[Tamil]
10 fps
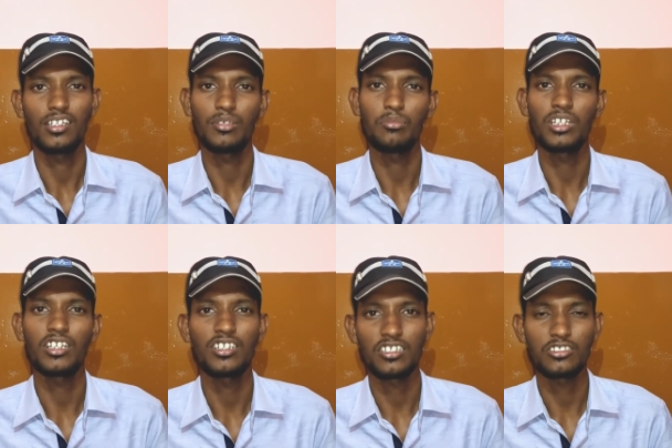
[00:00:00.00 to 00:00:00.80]
அந்த
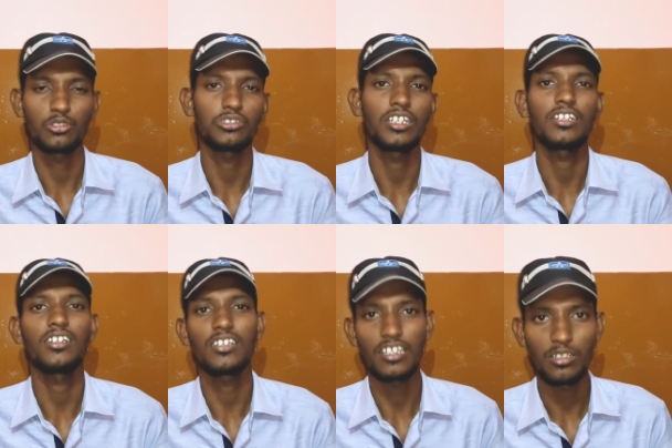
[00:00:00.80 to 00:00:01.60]
மினரல் ரிசோர்ஸ்
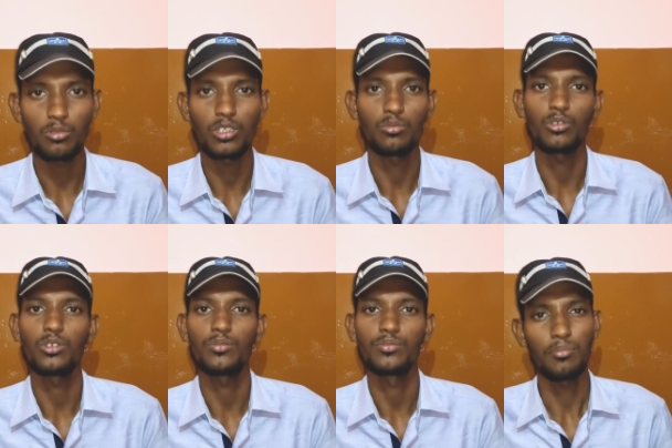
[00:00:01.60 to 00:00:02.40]
என்னன்னு கண்டுபிடிக்க
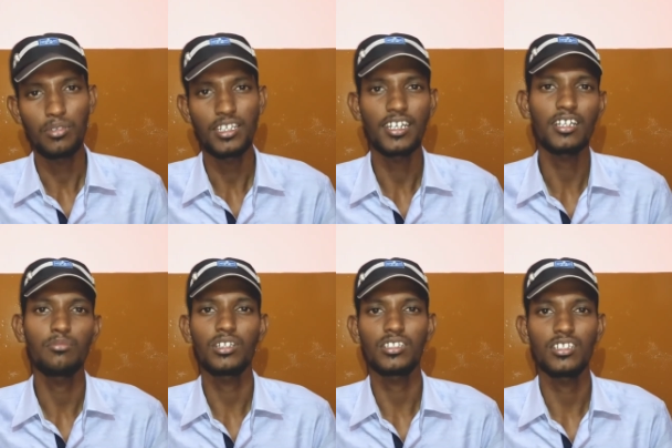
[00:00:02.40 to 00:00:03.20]
முடியும் எப்படி
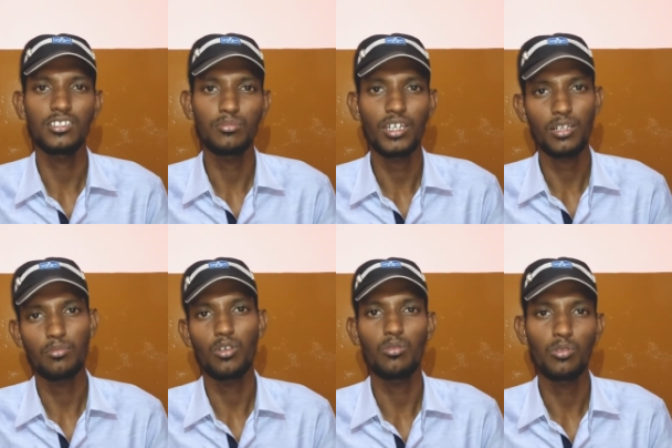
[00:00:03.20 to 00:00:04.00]
கடல் மட்டத்துலேருந்து
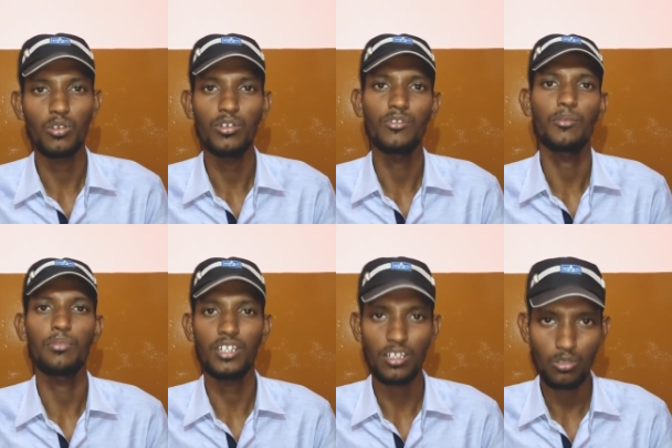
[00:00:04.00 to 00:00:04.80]
மேலே போக போக
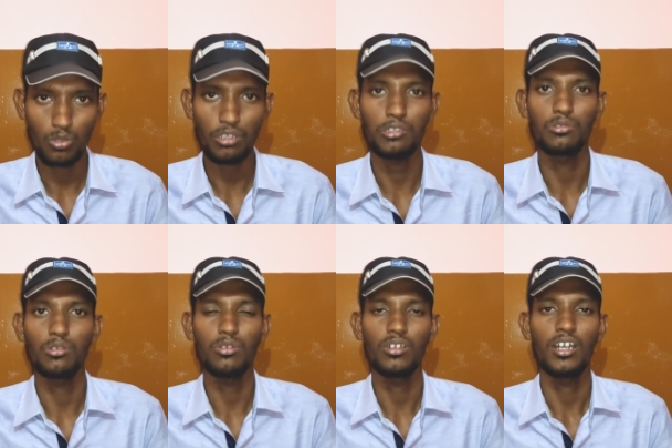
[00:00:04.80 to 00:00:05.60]
வெப்பநிலை
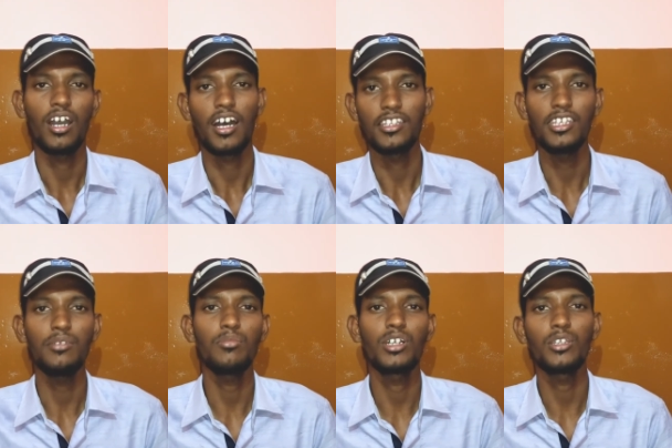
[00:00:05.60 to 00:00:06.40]
குறையுதோ
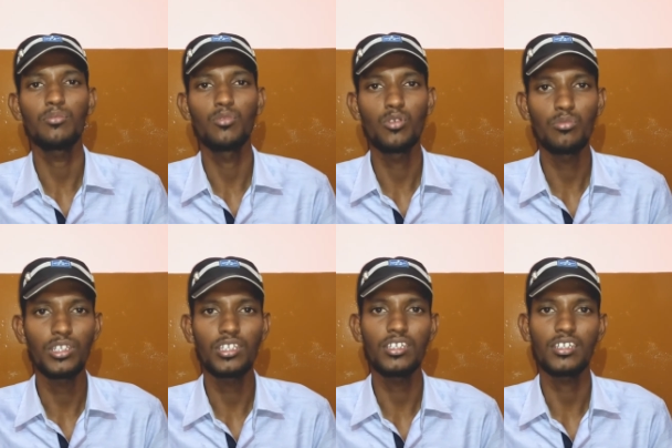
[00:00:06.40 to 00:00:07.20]
அதே மாதிரி
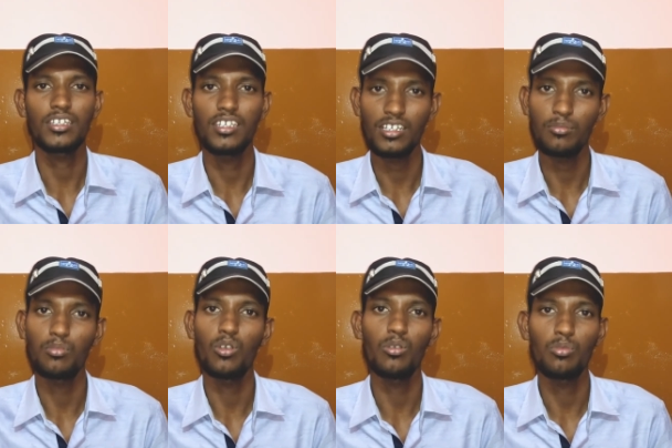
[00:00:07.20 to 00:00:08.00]
பூமிக்கு கீழே
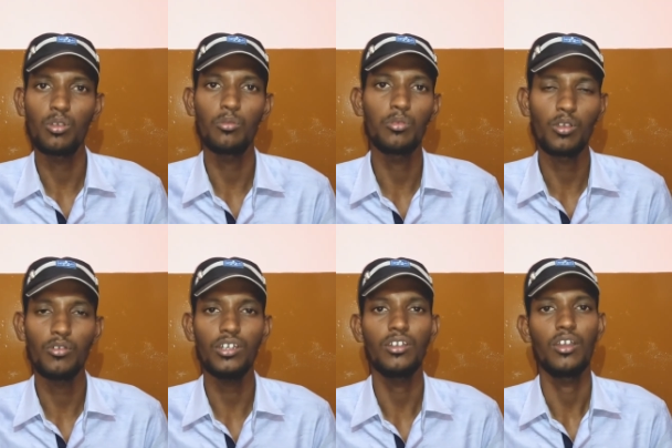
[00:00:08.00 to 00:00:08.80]
போக போக போக